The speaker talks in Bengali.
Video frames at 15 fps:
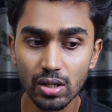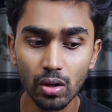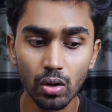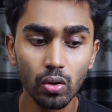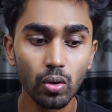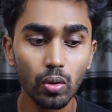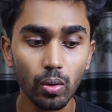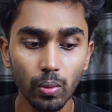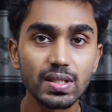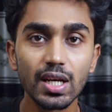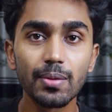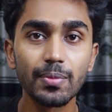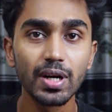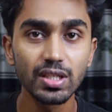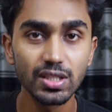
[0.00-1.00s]
সেটা হলো
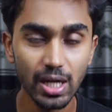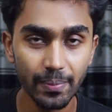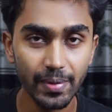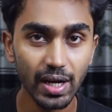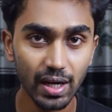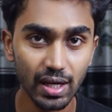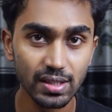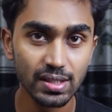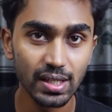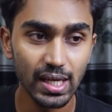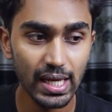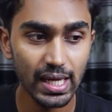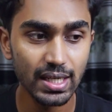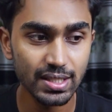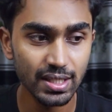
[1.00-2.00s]
সিনেমাটা সামনে আগাচ্ছে
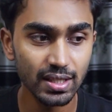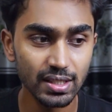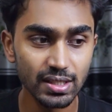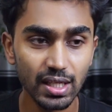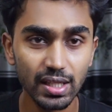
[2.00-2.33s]
এর সাথে